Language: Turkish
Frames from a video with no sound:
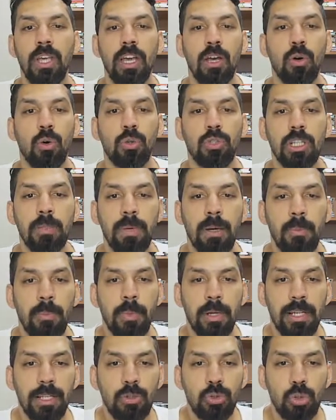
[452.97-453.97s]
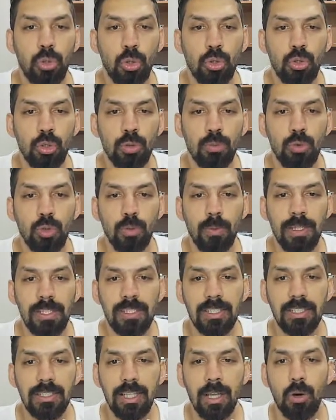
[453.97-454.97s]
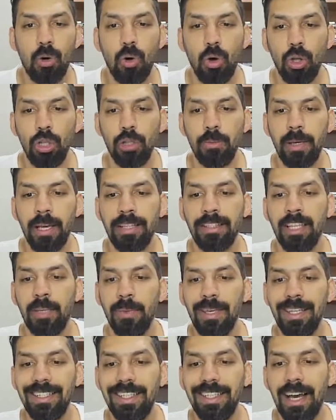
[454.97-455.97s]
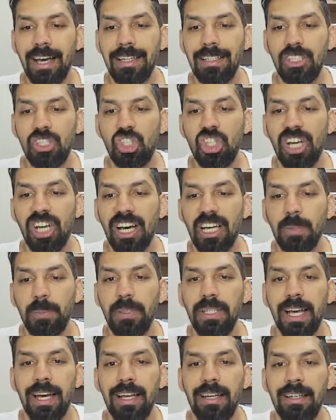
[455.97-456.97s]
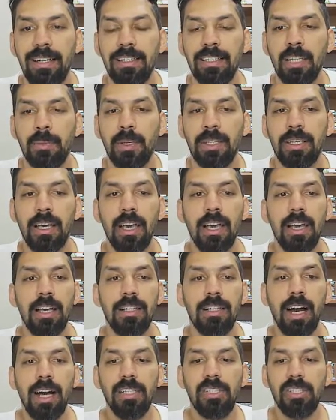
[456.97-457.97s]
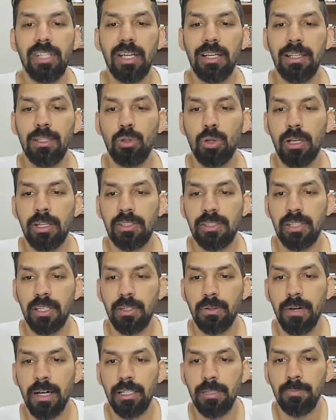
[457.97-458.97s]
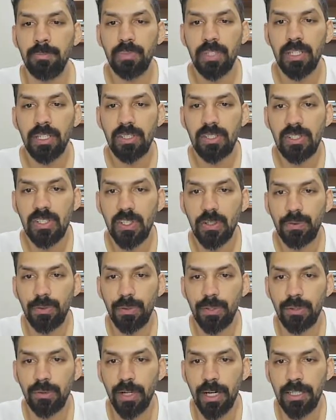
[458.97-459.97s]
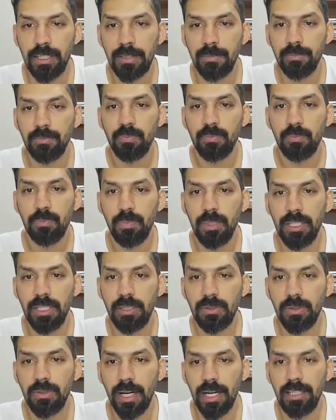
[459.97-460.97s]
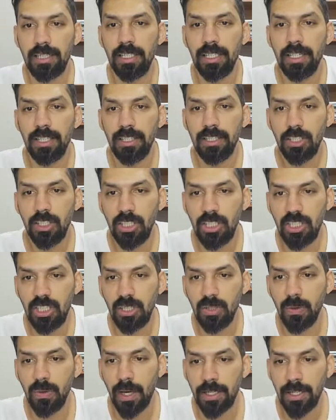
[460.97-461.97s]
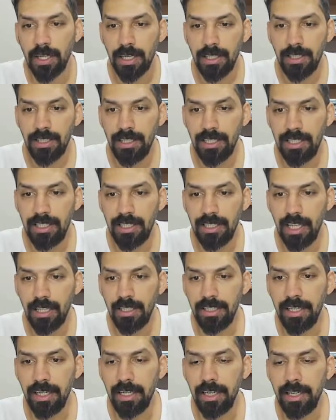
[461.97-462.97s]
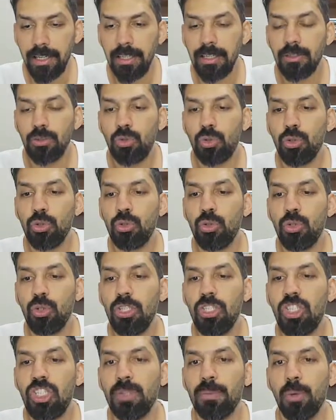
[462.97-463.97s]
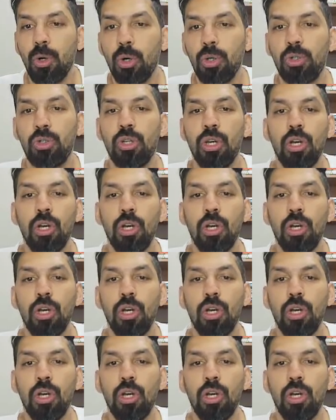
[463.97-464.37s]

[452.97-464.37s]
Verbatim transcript: O zaman bana çözüm kümesinde olmayan demek yani çarpı yerler demek. Kaç tane doğal sayı var? 0 var, 1 var, 2 var. 2 de niye? Çünkü içi boş.